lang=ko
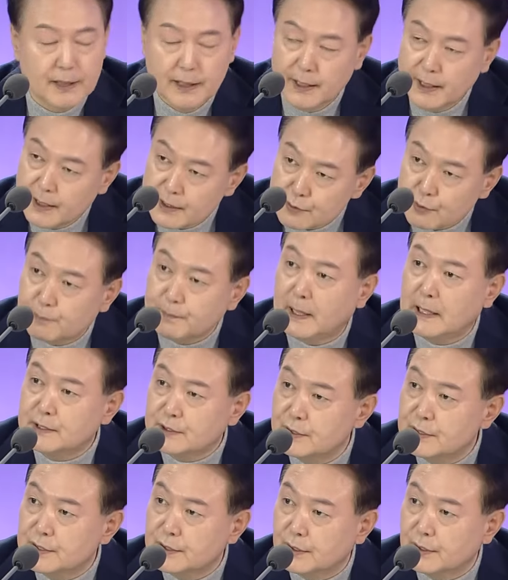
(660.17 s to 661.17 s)
계속
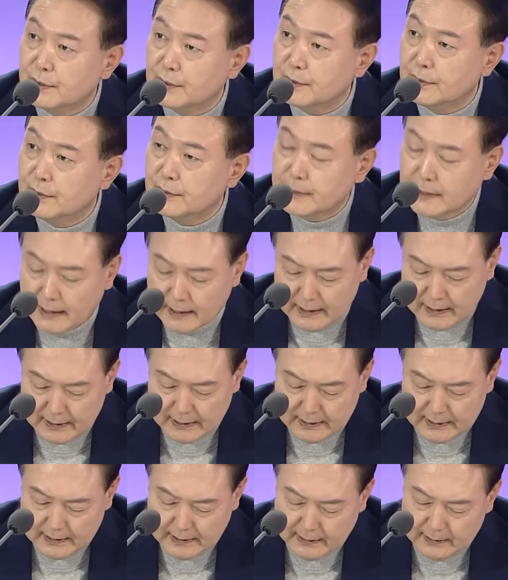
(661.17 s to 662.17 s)
발전시켜
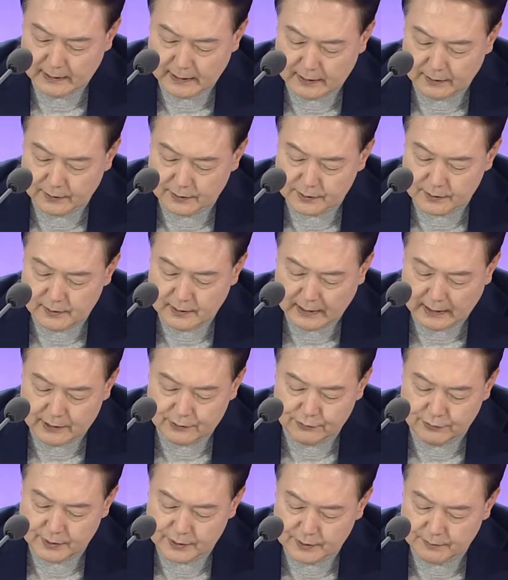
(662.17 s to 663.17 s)
나가야 한다는 것을 알
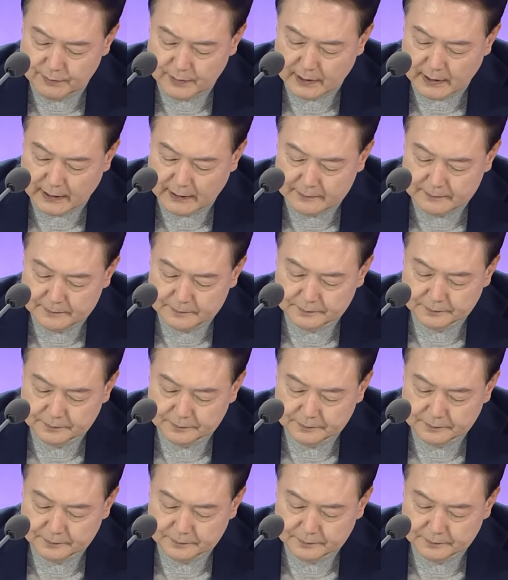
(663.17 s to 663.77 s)
수 있습니다.